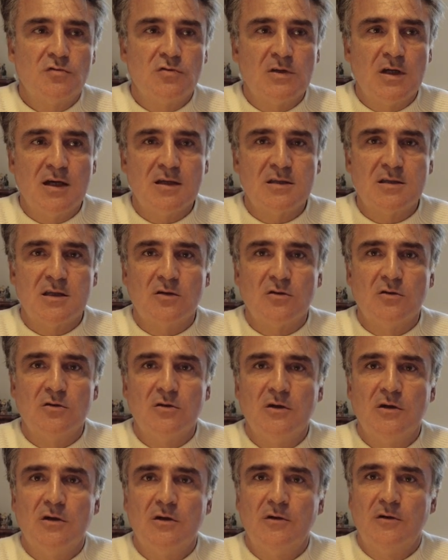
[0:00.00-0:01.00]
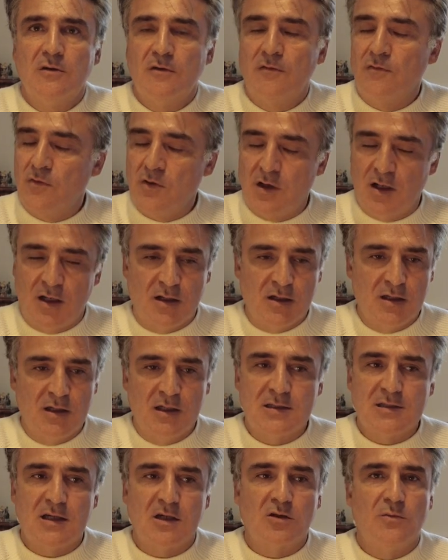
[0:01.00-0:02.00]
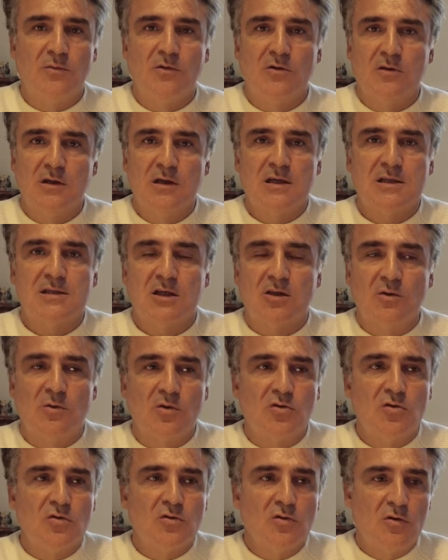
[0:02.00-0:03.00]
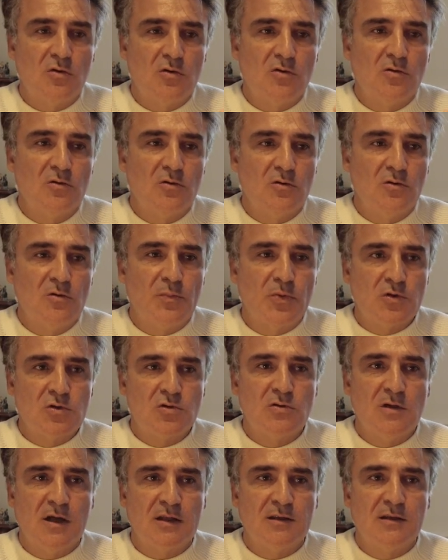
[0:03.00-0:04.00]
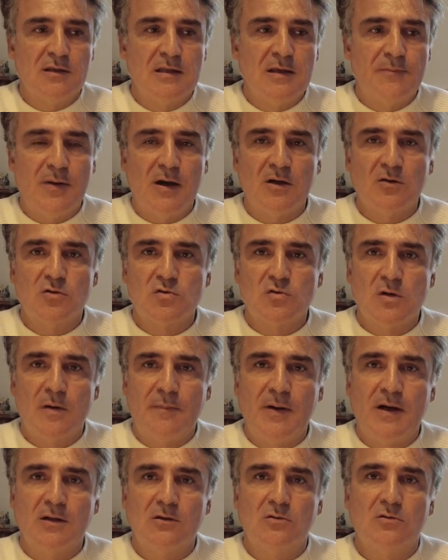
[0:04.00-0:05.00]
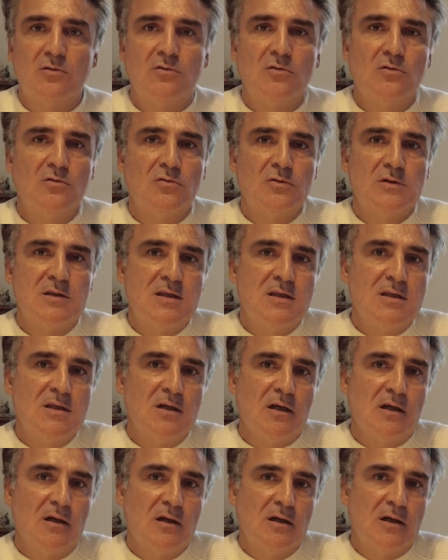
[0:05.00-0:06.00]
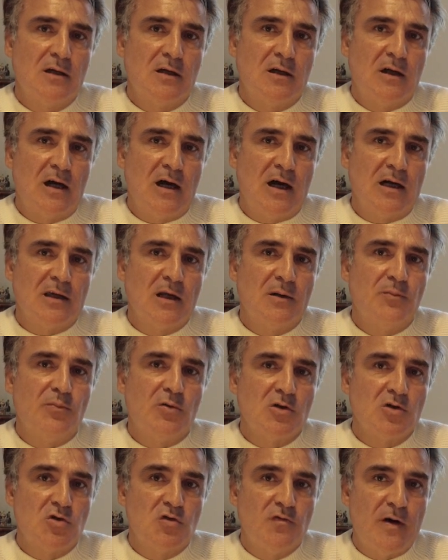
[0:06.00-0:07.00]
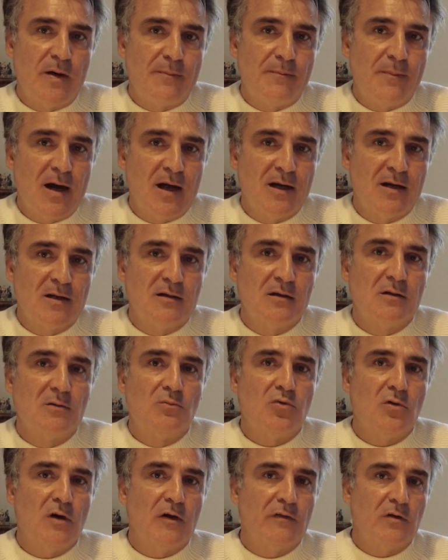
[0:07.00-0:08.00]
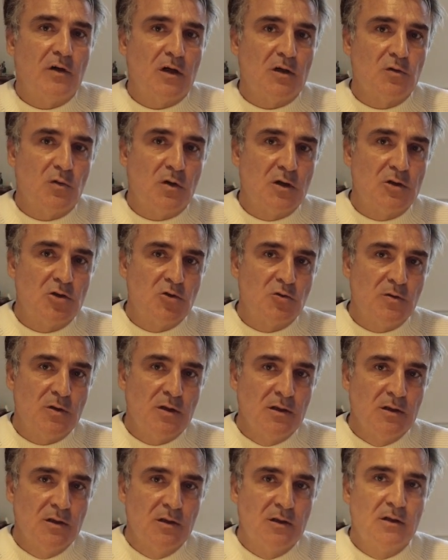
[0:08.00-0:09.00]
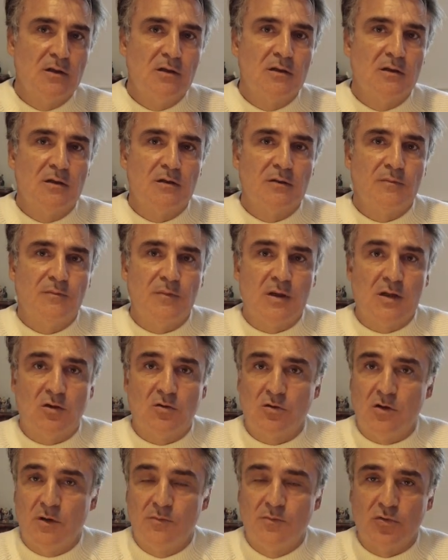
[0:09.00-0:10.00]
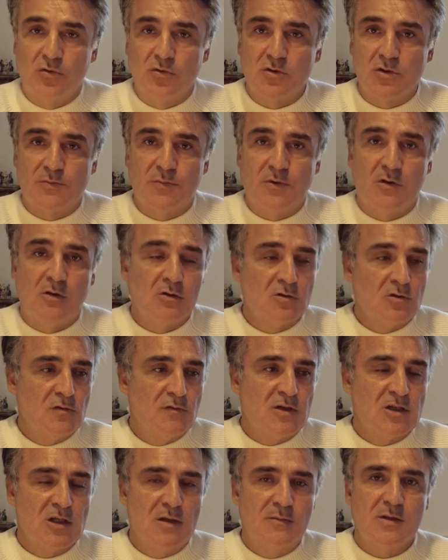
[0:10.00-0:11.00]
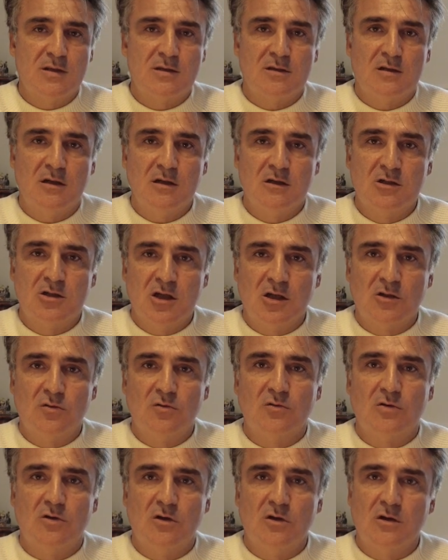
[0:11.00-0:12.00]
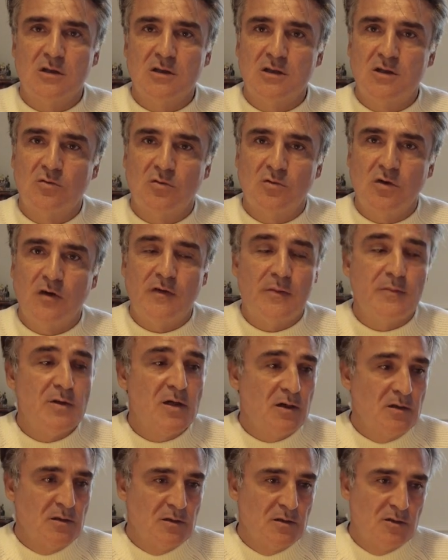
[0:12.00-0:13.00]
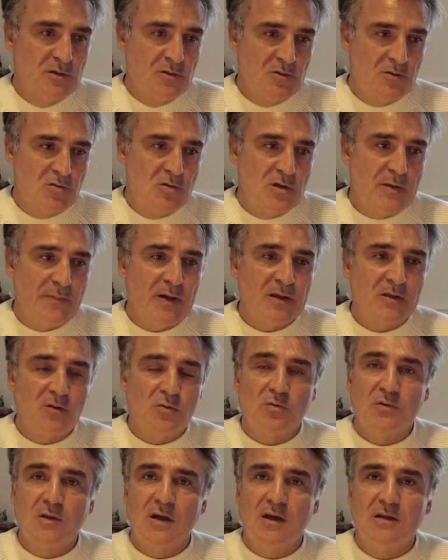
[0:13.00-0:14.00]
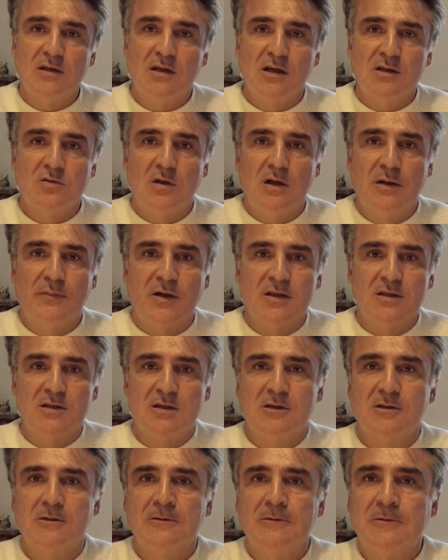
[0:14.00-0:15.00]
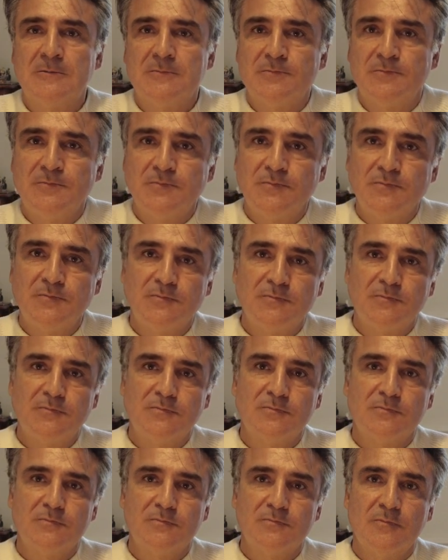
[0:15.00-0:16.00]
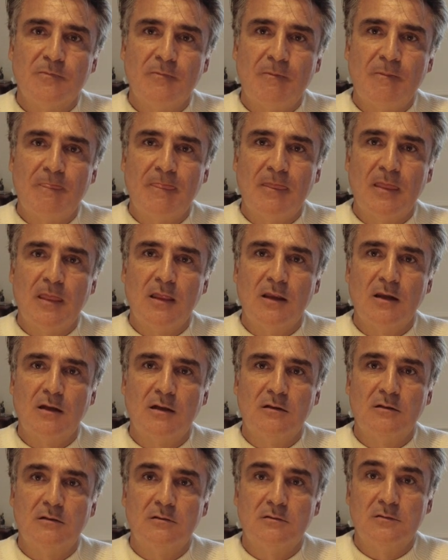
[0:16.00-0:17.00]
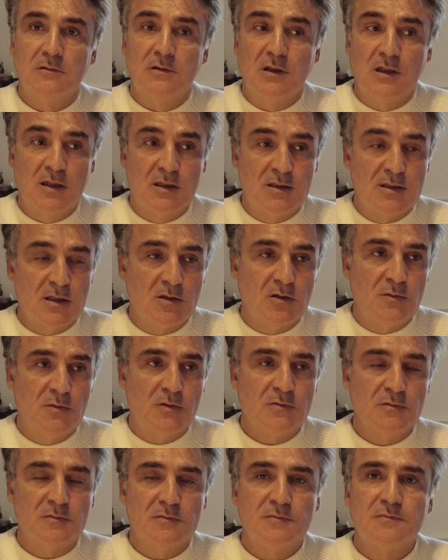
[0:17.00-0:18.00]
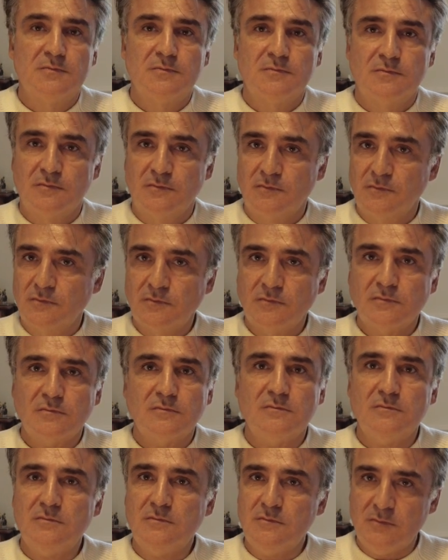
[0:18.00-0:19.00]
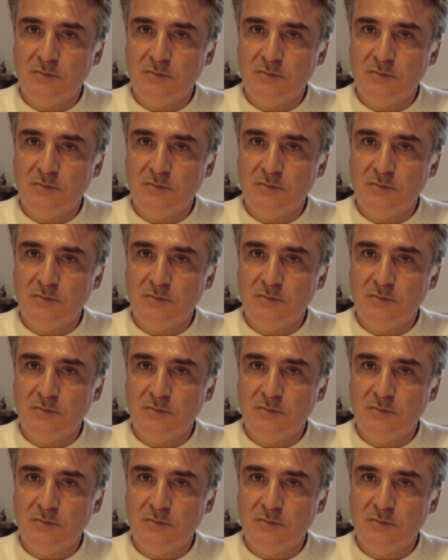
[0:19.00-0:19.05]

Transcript: voudrais, c'est qu'un valide pourrait se lancer dans le tennis fauteuil. Exactement. Que le, postulat de départ ne soit pas de dire à quel point tu vas mal pour avoir le droit de jouer, mais que comme pour le sport, tu vas chez le médecin, il check ton cœur et si ton cœur va bien, tu n'as pas de contre-indication à la pratique. Donc tu peux choisir de faire du tennis fauteuil, même si tu n'as pas de handicap, de